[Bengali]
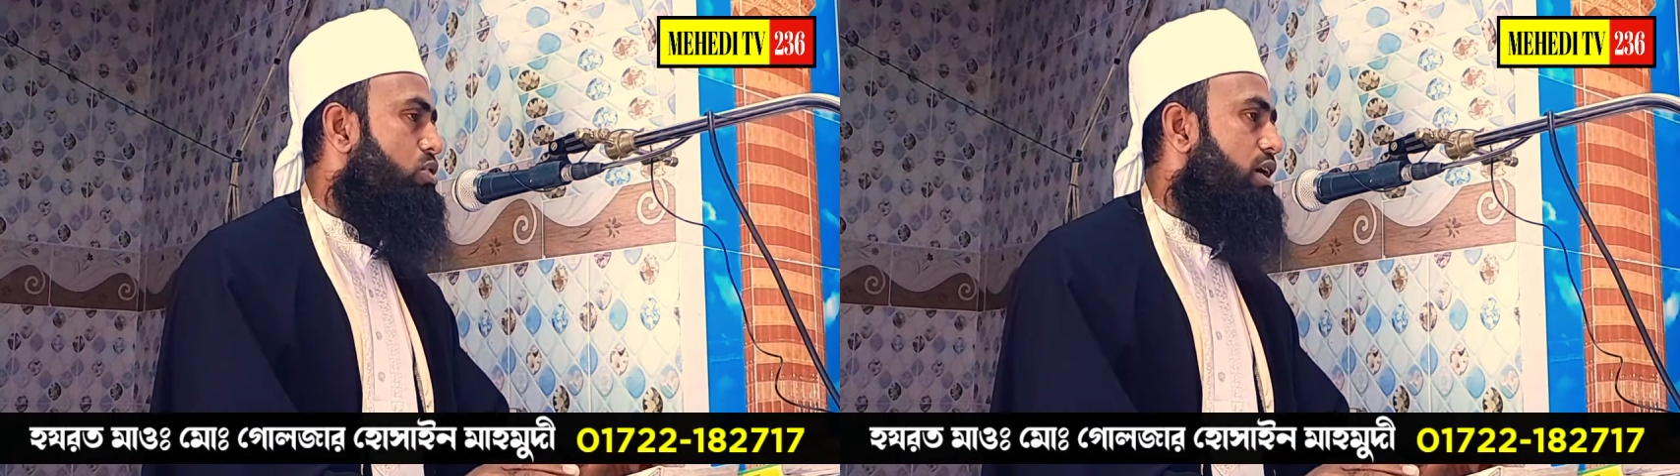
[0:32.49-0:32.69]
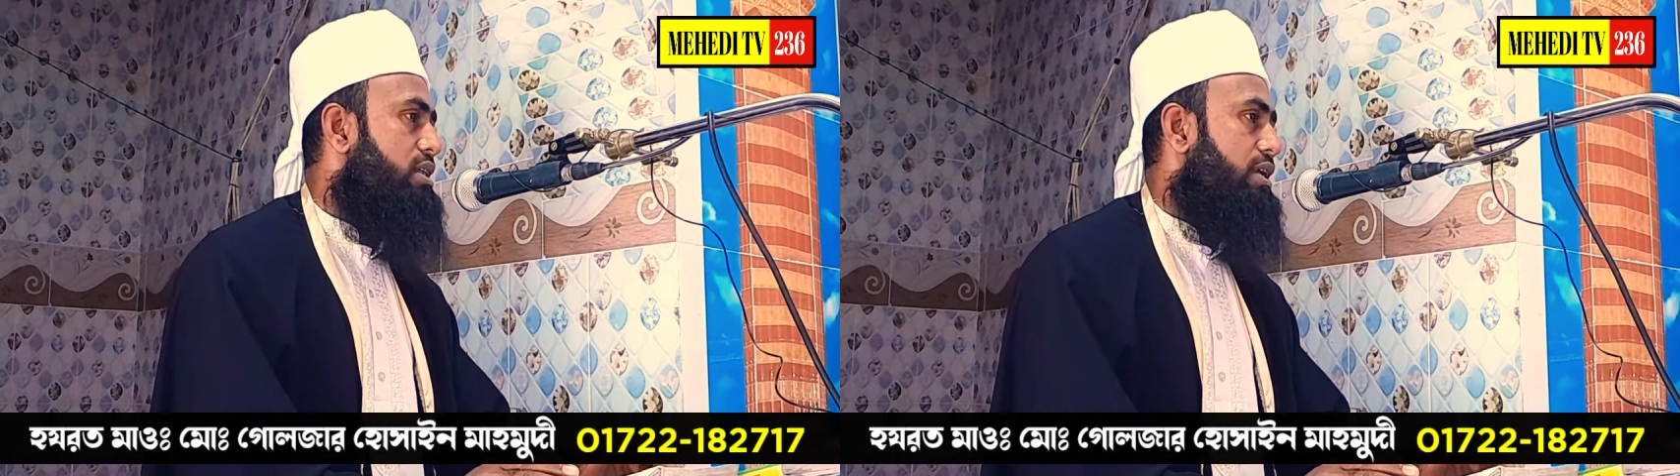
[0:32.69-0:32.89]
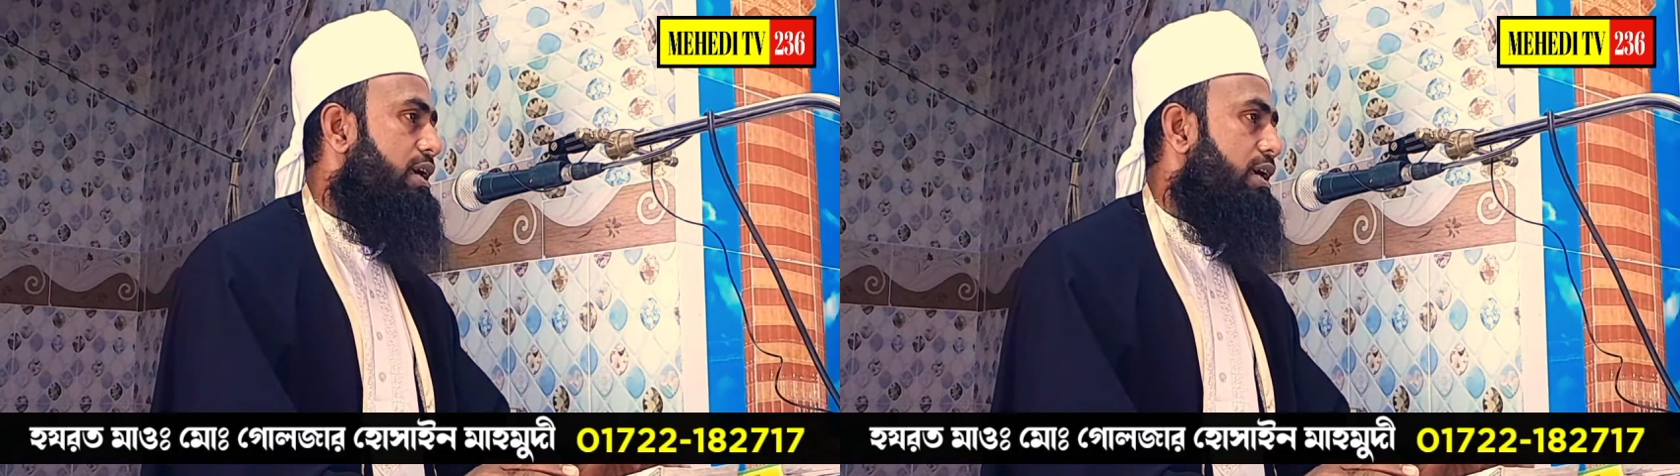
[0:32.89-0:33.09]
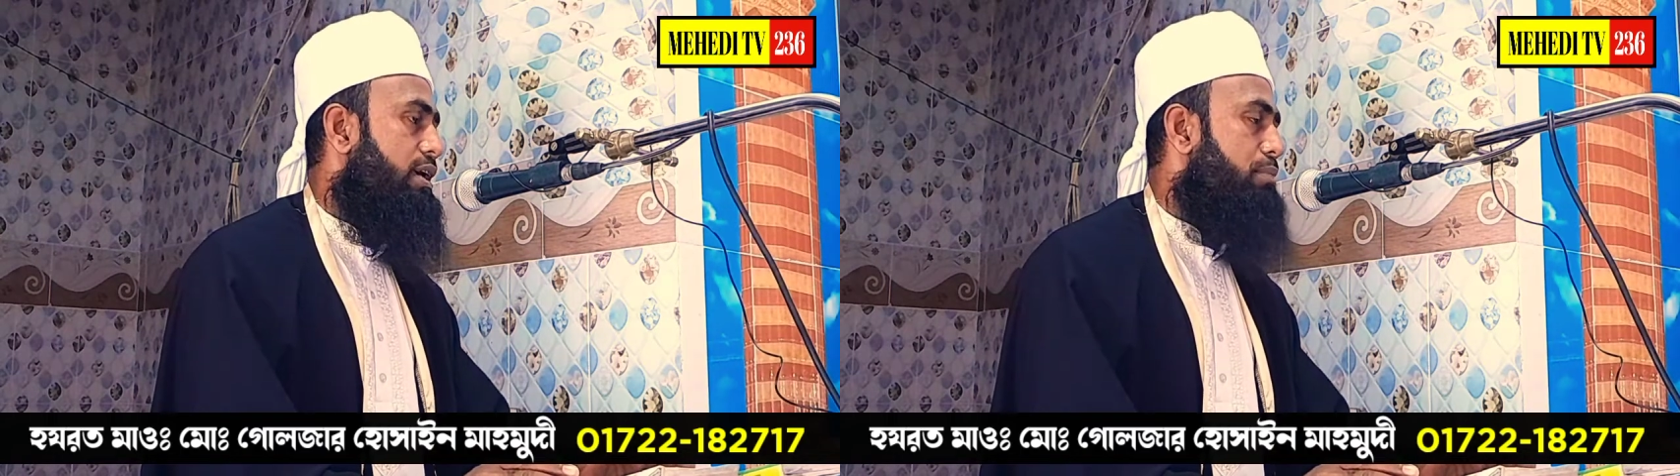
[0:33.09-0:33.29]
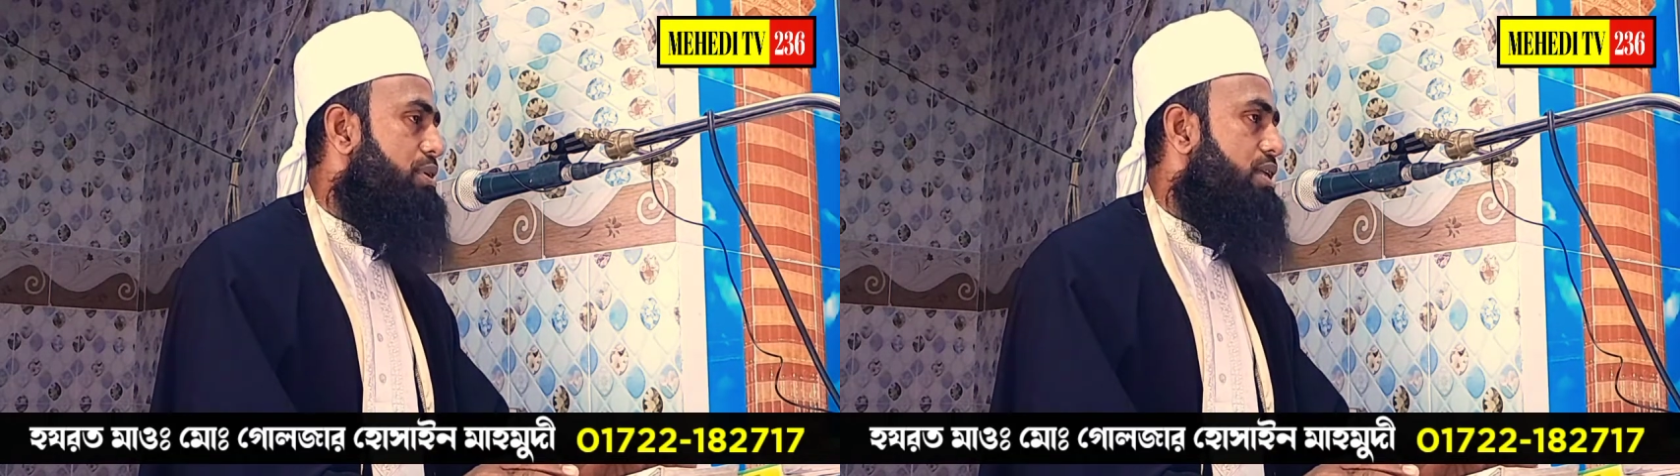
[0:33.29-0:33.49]
দুনিয়া থেকে
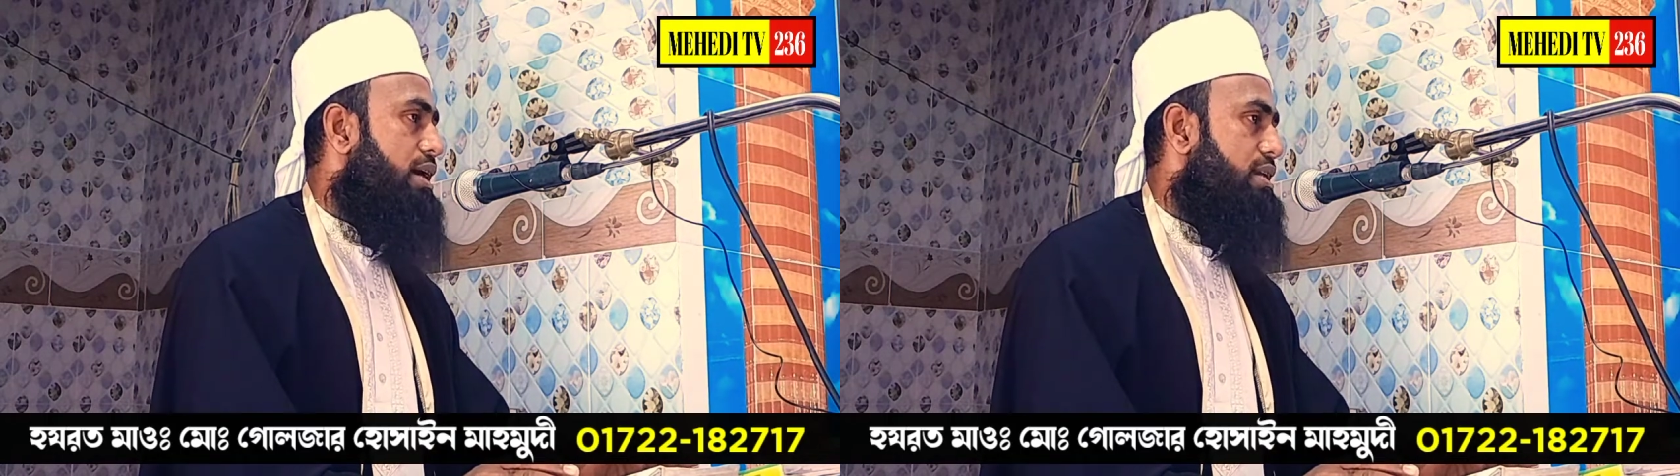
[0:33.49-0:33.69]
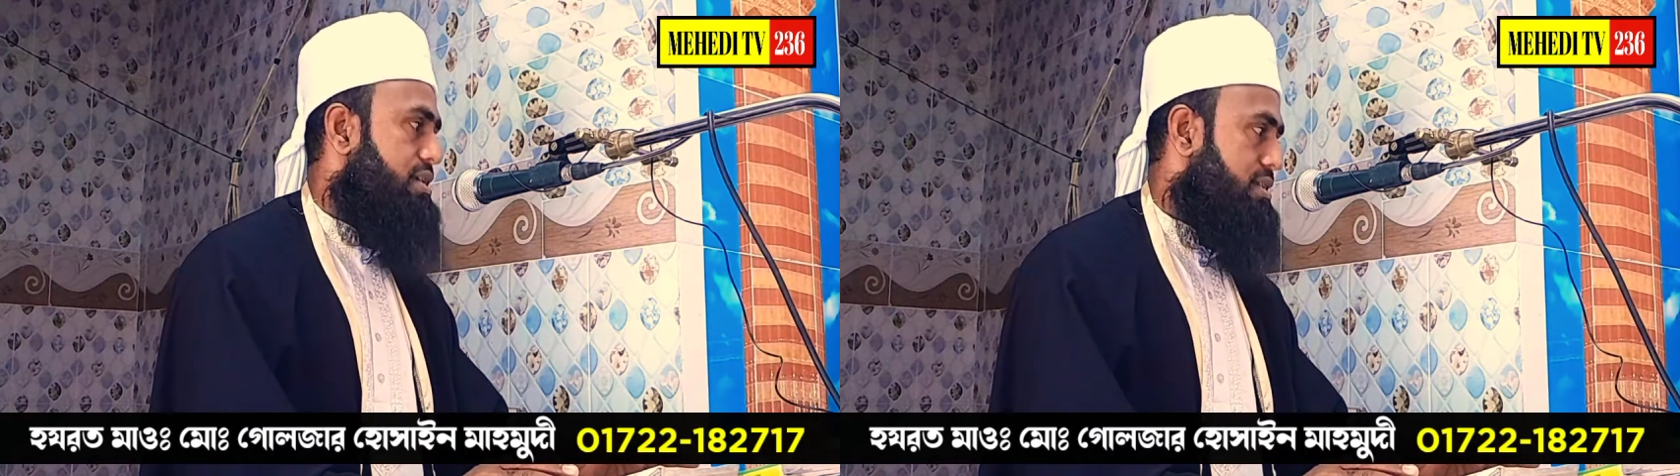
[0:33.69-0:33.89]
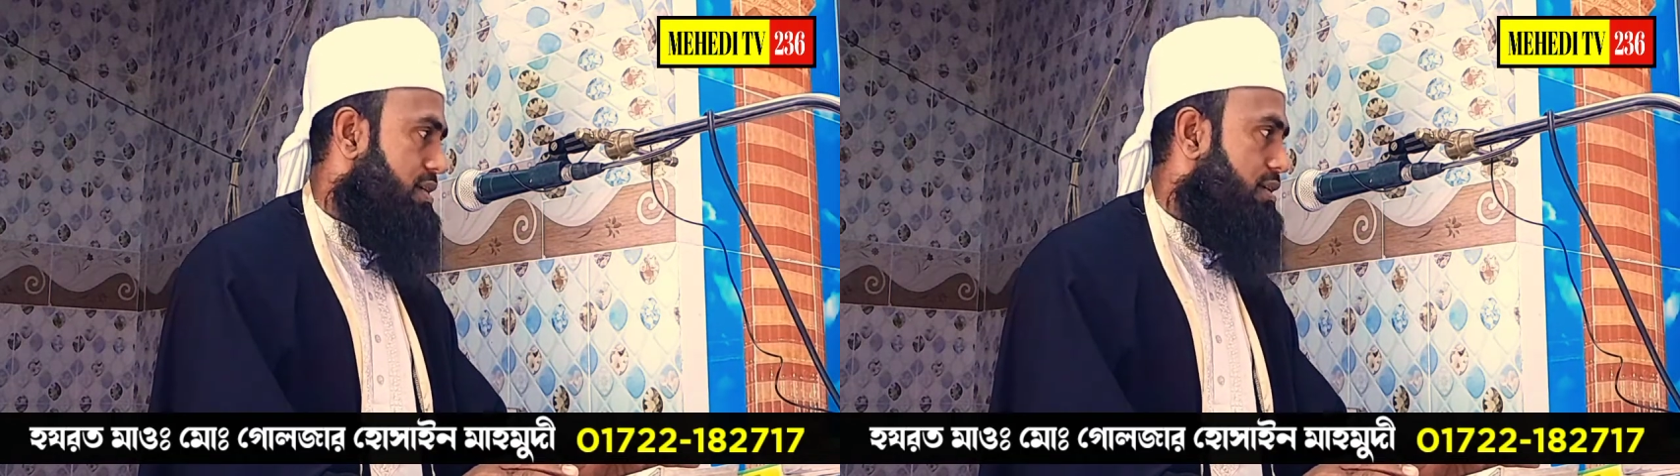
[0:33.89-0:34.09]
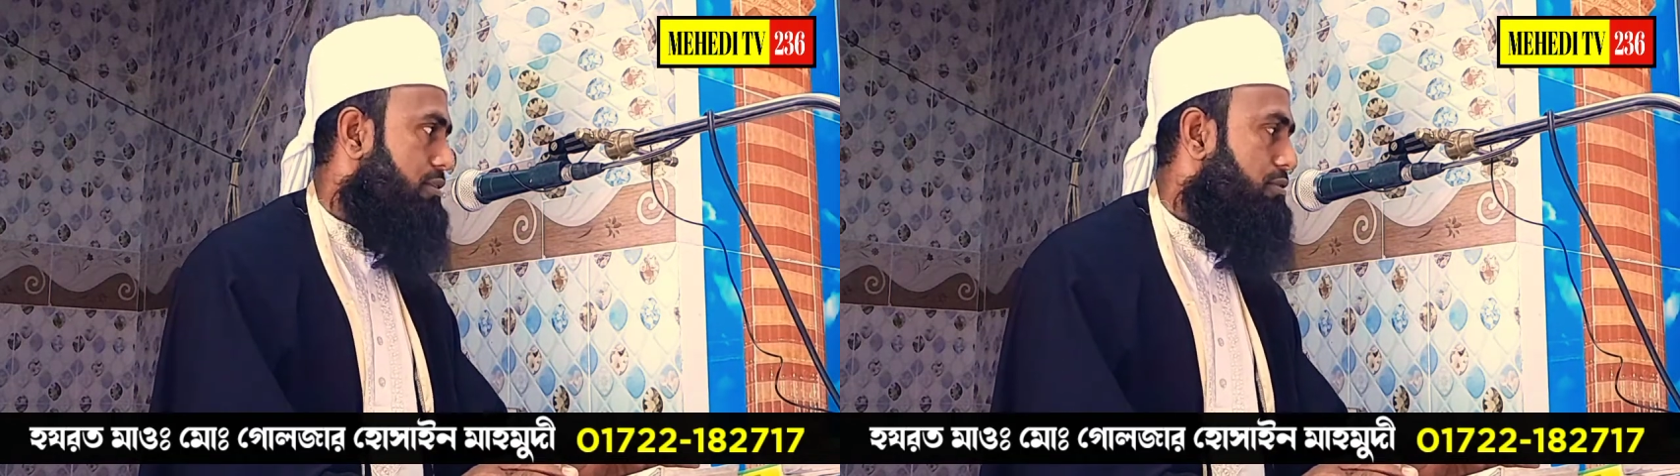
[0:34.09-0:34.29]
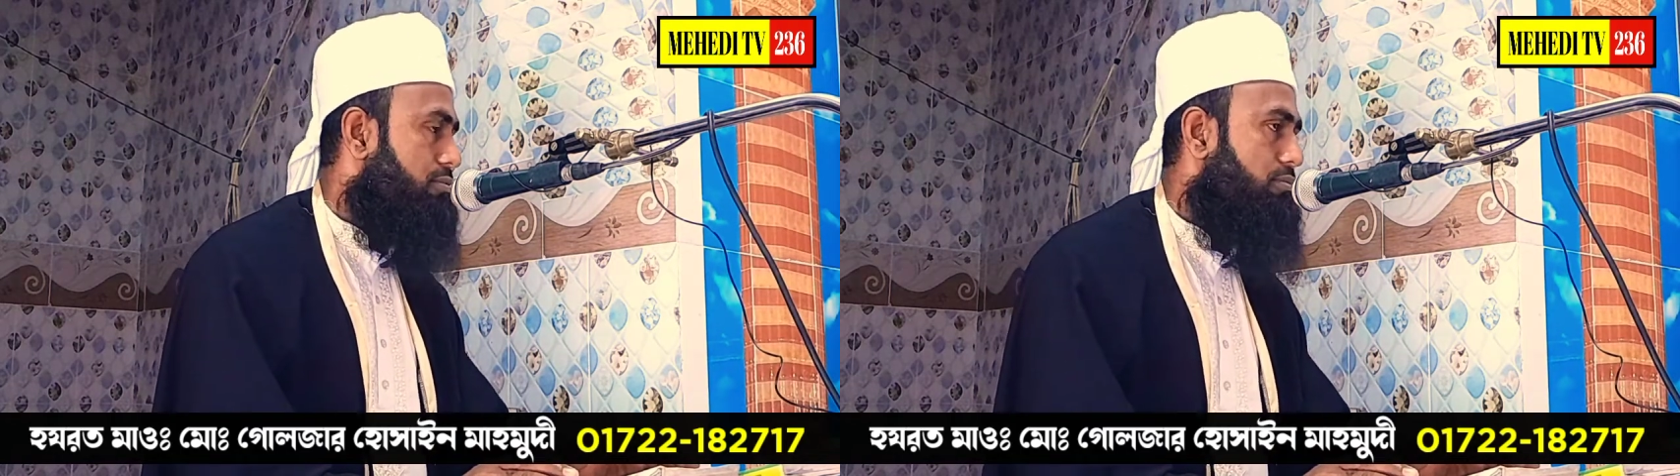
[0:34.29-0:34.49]
বিদায় নিয়েছেন